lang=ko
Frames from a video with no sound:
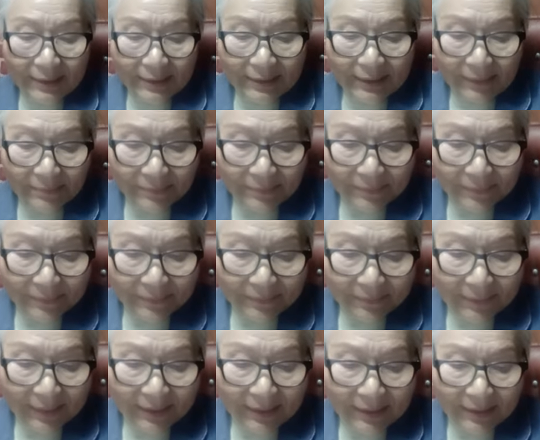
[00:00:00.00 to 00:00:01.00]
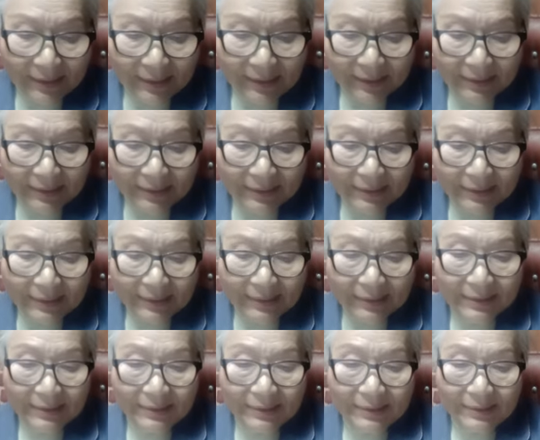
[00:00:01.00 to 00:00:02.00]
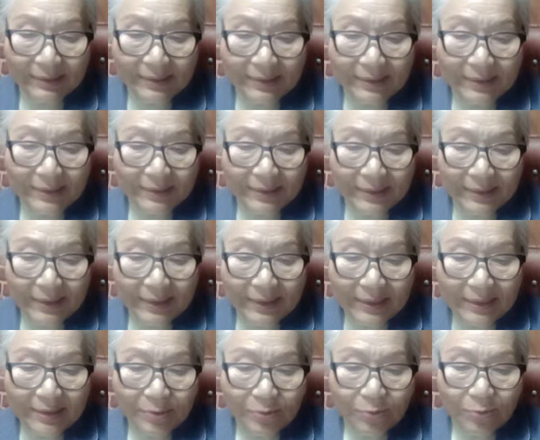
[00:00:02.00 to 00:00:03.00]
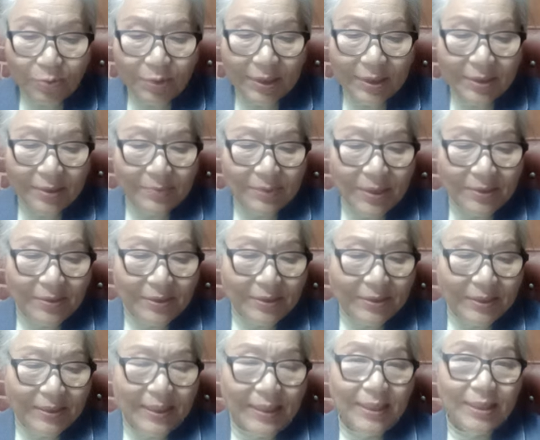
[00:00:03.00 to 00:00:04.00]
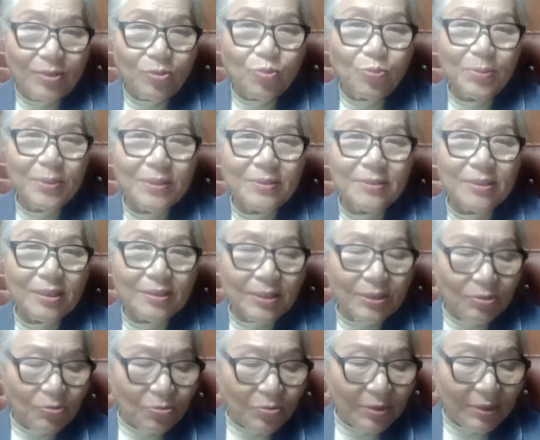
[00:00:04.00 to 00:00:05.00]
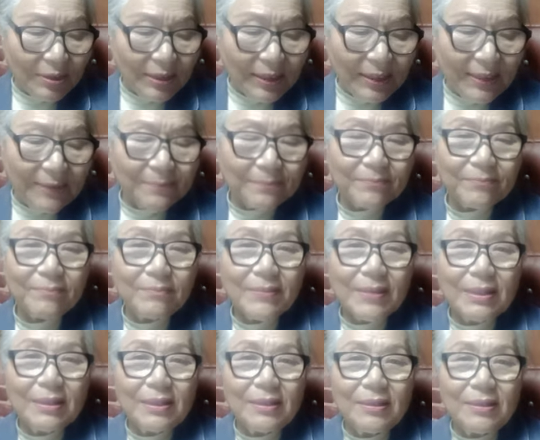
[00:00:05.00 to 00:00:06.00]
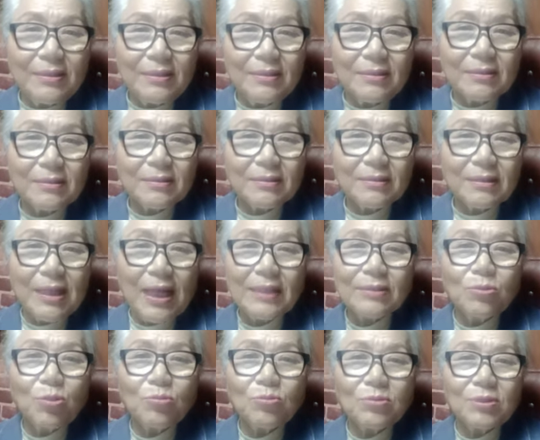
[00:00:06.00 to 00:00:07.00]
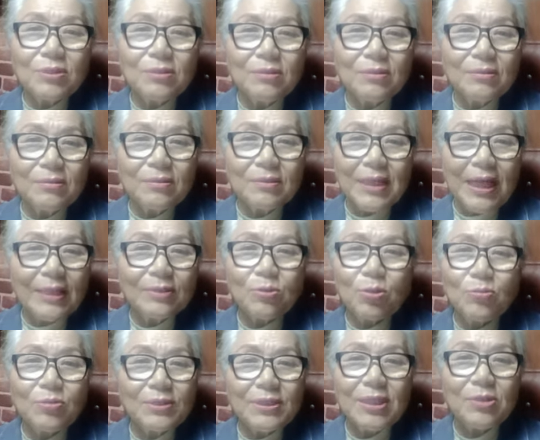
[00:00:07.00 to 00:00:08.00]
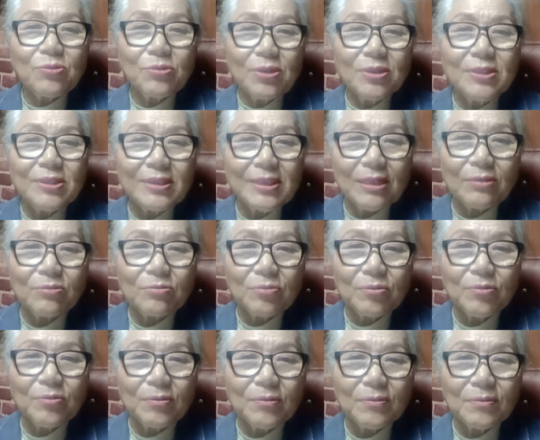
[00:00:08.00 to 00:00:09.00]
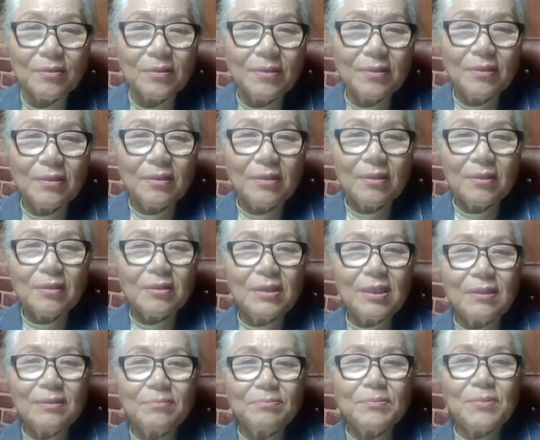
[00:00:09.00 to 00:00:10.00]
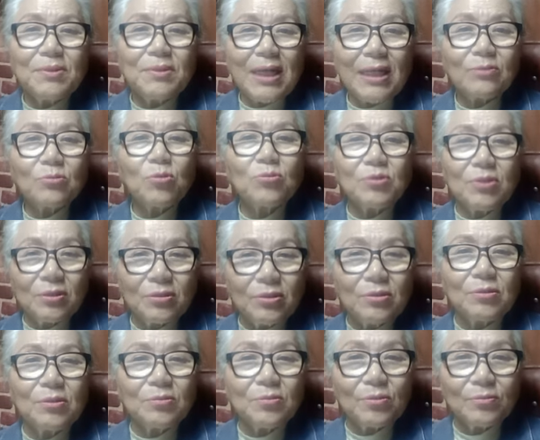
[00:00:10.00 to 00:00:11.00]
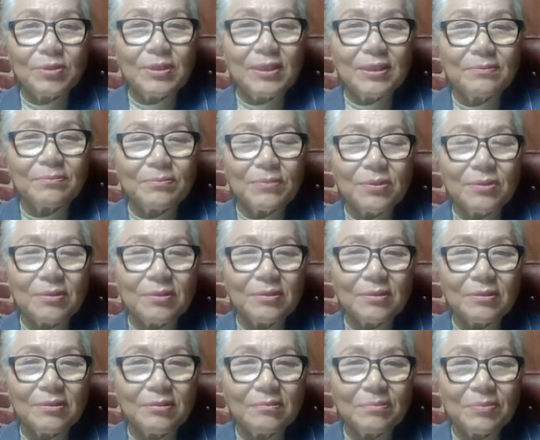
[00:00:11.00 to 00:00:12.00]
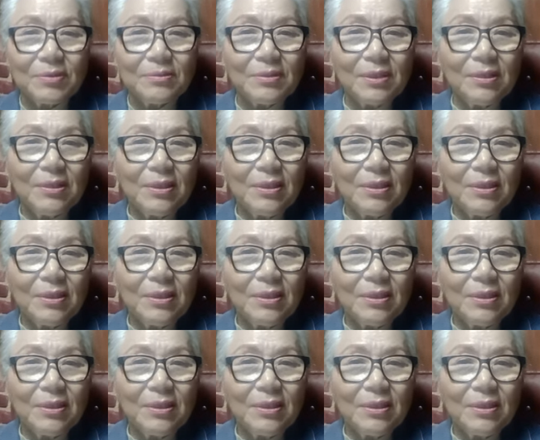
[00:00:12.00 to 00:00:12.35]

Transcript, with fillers: 참, 어, 그, 우리는 몇 년 전에 주변 선진국들이, 어, 간통, 어, 간통을 죄로 여기지 않고, 그냥 뭐 간통 저질러도 그냥 뭐, 뭐